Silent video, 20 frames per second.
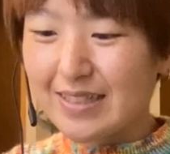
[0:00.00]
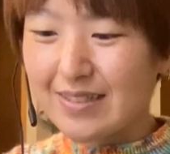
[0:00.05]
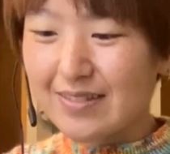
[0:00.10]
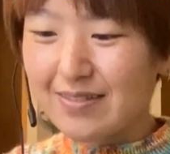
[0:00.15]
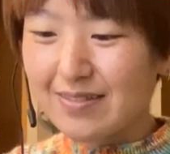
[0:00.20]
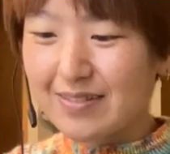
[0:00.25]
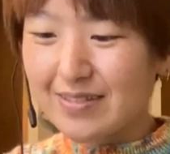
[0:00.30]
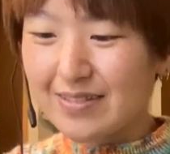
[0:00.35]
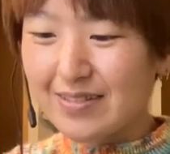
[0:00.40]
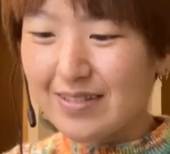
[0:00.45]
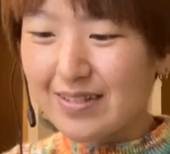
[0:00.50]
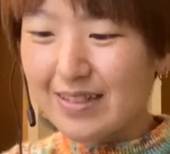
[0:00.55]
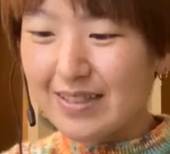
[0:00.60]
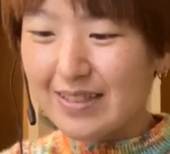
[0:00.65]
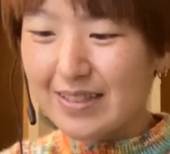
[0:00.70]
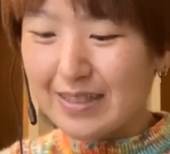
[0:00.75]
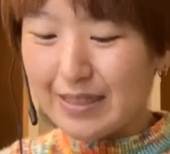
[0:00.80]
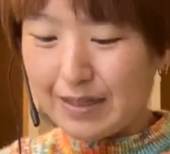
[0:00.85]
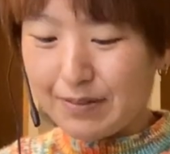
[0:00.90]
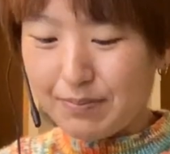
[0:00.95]
ることが
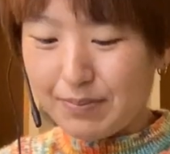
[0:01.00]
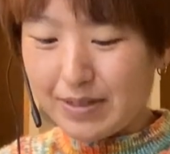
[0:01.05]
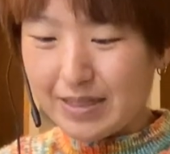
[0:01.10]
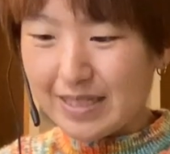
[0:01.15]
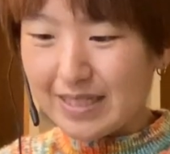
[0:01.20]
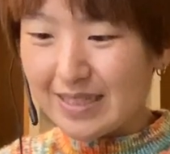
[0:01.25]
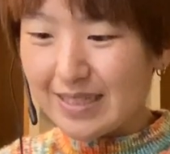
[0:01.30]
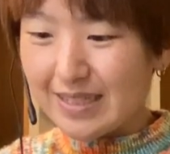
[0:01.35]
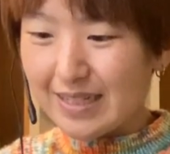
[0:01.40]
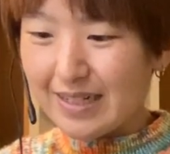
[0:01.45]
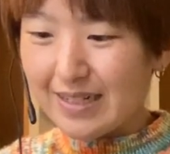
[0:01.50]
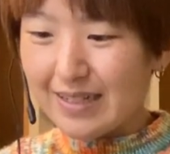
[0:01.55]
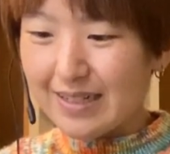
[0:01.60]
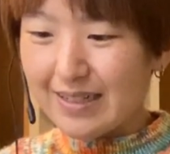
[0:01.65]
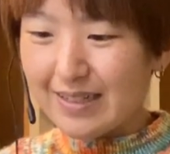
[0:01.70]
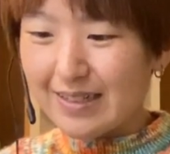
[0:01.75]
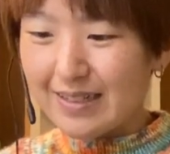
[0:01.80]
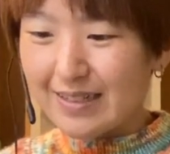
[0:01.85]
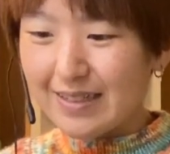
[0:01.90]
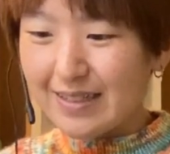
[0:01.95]
できまし
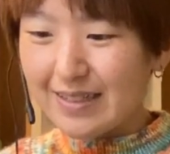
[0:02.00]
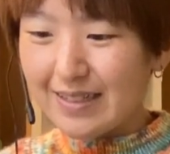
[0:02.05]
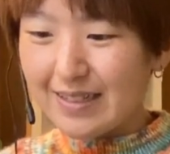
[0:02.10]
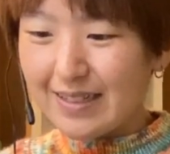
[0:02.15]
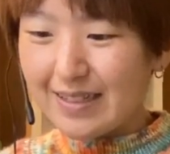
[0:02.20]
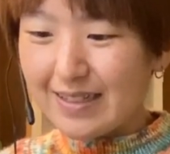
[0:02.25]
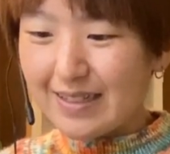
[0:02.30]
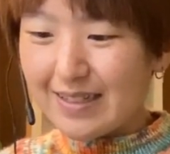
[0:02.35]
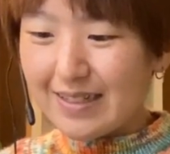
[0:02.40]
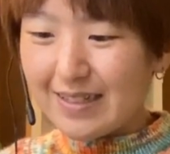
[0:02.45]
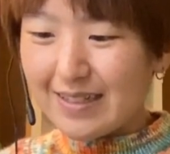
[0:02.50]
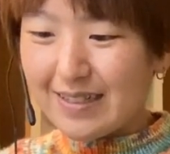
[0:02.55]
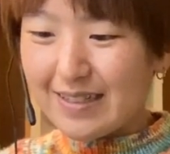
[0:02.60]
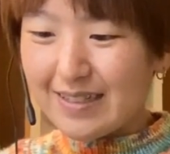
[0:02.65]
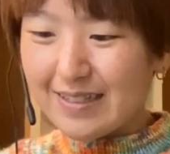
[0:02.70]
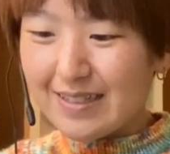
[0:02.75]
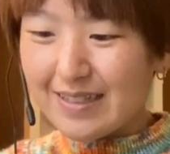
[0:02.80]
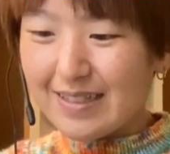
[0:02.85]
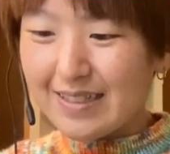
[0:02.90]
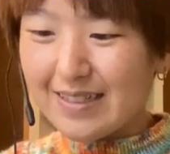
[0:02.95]
たあ
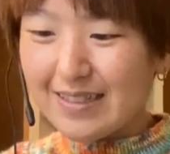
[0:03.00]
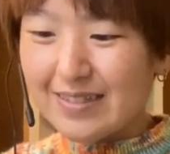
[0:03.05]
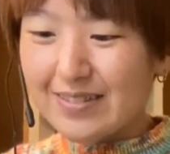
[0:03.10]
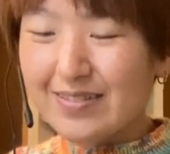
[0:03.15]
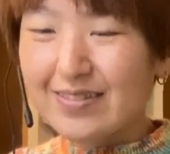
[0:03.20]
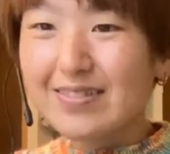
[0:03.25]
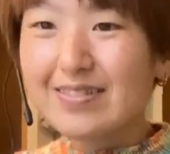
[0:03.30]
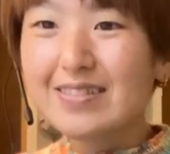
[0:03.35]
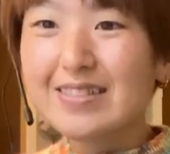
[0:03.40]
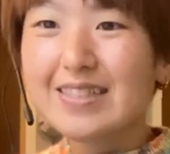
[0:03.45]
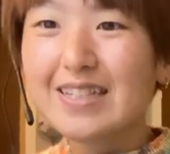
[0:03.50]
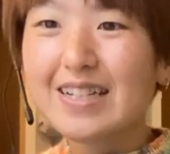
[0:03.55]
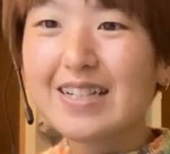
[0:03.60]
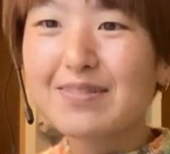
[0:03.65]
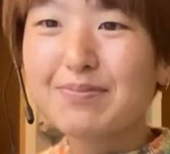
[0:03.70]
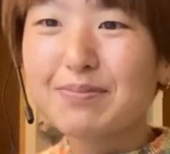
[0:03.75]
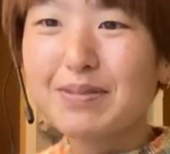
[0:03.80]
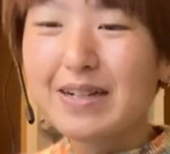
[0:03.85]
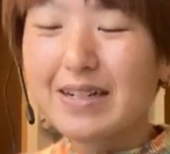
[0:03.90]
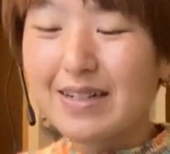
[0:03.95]
りがとうござい
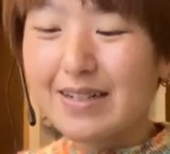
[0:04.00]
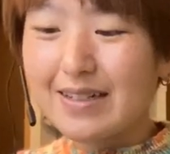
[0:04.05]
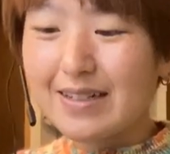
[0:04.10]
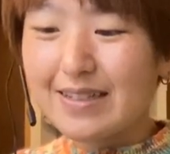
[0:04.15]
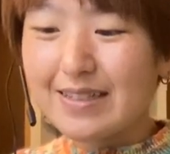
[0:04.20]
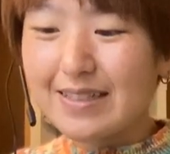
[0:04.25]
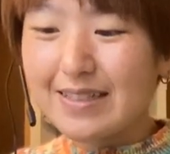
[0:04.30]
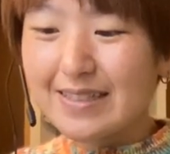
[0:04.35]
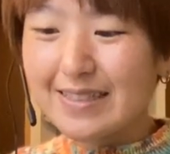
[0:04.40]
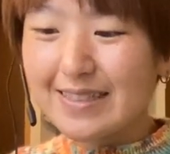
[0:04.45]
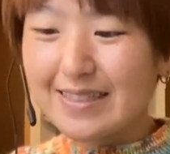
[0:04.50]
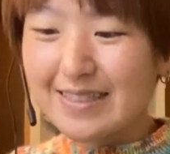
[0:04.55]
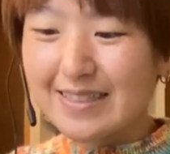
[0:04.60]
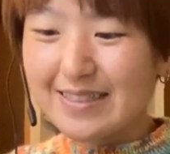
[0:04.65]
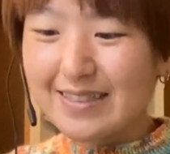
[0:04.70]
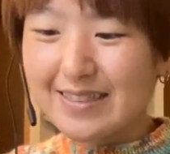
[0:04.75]
ます